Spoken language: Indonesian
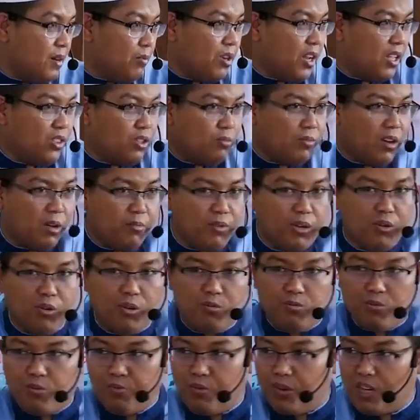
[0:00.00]
Tidak boleh antum ambil,
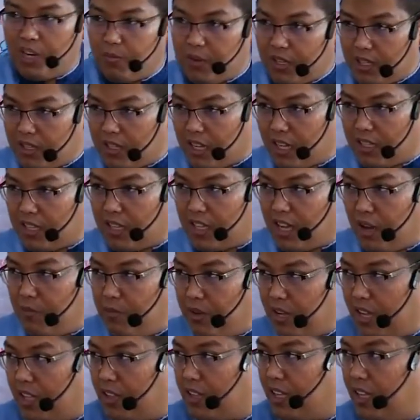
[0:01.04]
oh mumpung dapat kaki
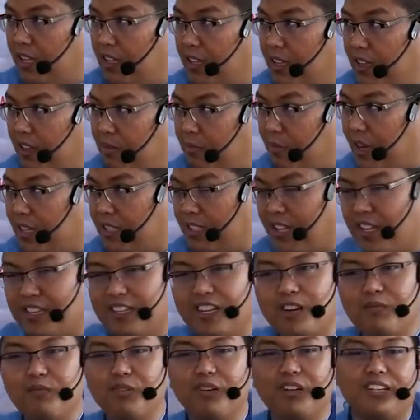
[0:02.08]
kambing ente
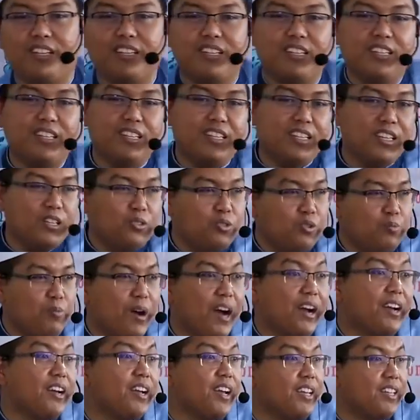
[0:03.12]
masa, tidak boleh.
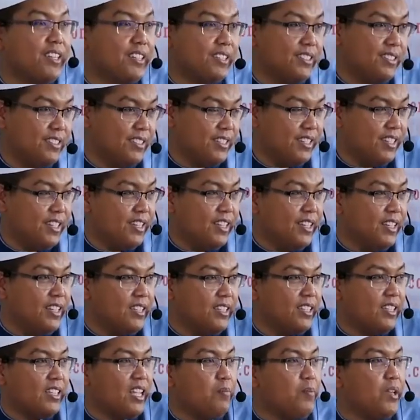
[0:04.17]
Itu bangkai.
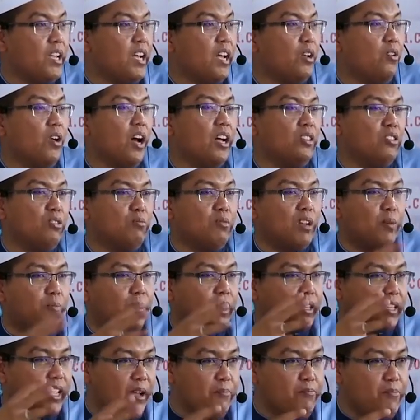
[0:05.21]
Tetapi kalau antum
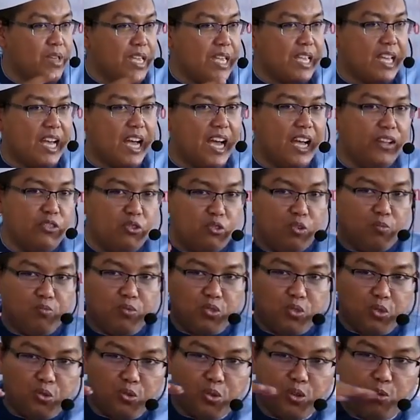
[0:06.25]
dapat kambing,
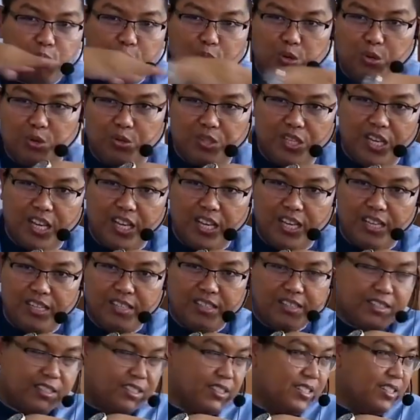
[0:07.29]
antum cukur
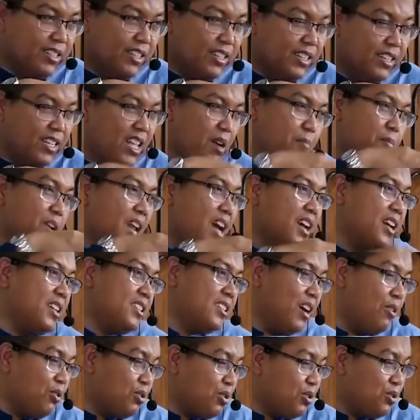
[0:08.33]
bulunya, dia
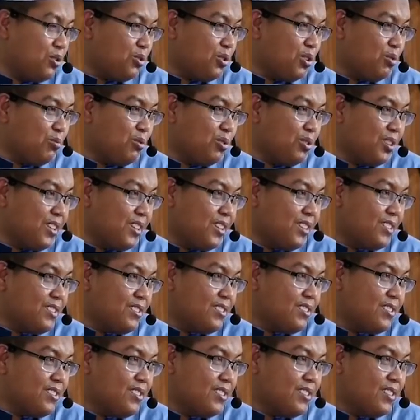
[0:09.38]
menangis nggak waktu dicukur bulunya?
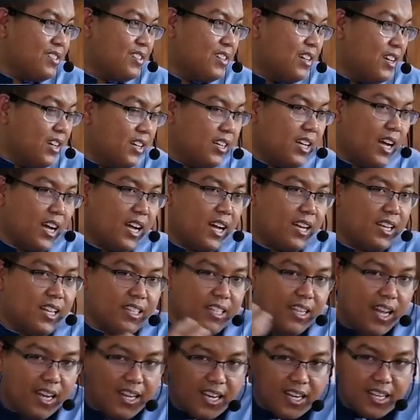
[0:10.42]
Enggak,
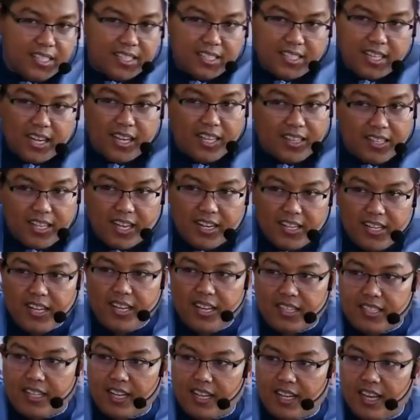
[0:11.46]
karena tidak ada rasa sakit yang
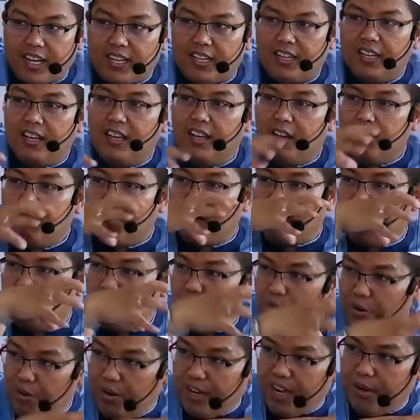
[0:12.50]
dia rasakan.
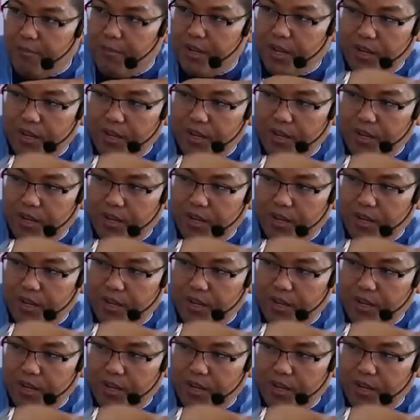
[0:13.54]
Maka bulu